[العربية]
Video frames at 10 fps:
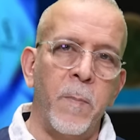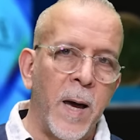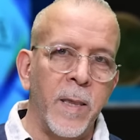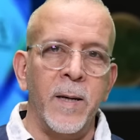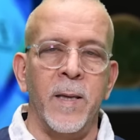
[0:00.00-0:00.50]

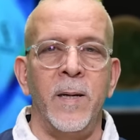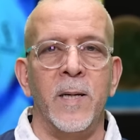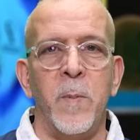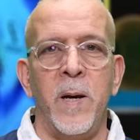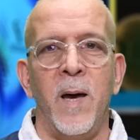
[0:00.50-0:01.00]
البعض أيضا
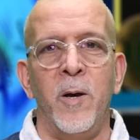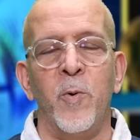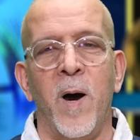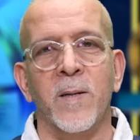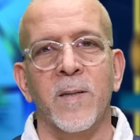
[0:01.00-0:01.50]
يتمنى
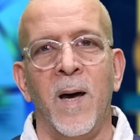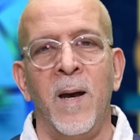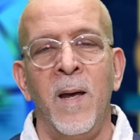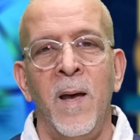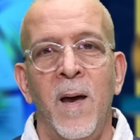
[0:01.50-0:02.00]
أن أرسنال